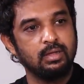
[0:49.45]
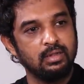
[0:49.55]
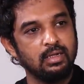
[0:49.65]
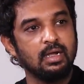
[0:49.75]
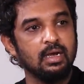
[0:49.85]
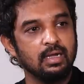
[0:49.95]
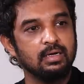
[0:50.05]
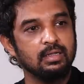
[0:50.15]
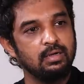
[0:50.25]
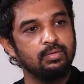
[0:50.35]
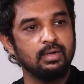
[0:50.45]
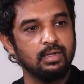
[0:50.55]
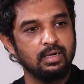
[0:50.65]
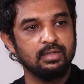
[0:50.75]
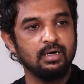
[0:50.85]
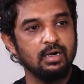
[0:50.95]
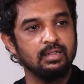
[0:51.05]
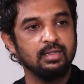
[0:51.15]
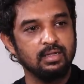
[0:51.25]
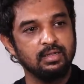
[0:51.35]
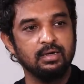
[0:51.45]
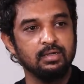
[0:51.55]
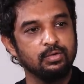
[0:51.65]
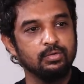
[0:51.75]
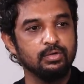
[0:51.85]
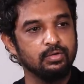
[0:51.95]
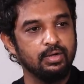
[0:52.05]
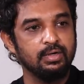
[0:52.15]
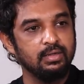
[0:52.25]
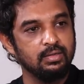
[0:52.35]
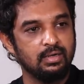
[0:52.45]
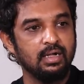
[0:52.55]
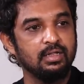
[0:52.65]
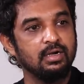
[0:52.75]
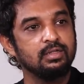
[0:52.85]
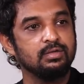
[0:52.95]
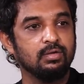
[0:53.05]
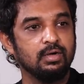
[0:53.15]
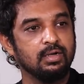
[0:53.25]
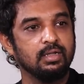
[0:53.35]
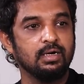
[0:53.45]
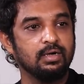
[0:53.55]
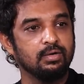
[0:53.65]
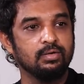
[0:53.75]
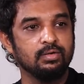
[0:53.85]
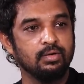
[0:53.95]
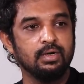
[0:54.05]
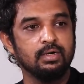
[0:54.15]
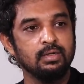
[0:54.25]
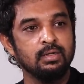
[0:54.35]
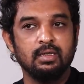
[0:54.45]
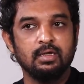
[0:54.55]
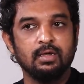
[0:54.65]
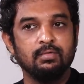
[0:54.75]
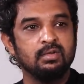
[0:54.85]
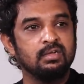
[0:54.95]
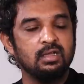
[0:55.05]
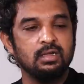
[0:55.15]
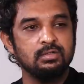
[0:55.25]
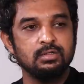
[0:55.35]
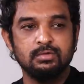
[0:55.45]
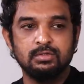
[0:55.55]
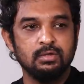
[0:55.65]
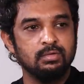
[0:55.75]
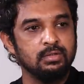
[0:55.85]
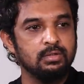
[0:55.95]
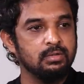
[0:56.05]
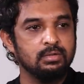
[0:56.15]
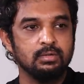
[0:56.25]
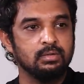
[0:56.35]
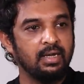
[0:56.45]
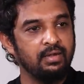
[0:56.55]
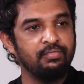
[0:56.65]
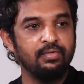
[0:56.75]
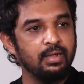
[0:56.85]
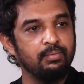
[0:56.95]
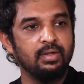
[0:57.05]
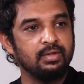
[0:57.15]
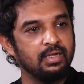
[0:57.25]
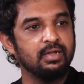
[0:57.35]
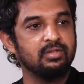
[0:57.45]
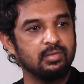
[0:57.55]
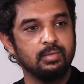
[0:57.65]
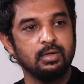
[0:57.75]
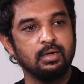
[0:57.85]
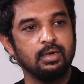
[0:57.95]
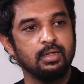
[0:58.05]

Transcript: அந்த காலகட்டத்தில் ஒரு அரசர் காலத்து கதை எடுக்கணும்னு சொல்லிட்டு ராஜராஜ சோழன் கதை எடுக்கணும்னு சொல்லிட்டு அதுக்கு அவர் சேகரித்த விஷயம் வந்து லைஃப் டைமாக சேகரிச்சிருப்பாருன்னு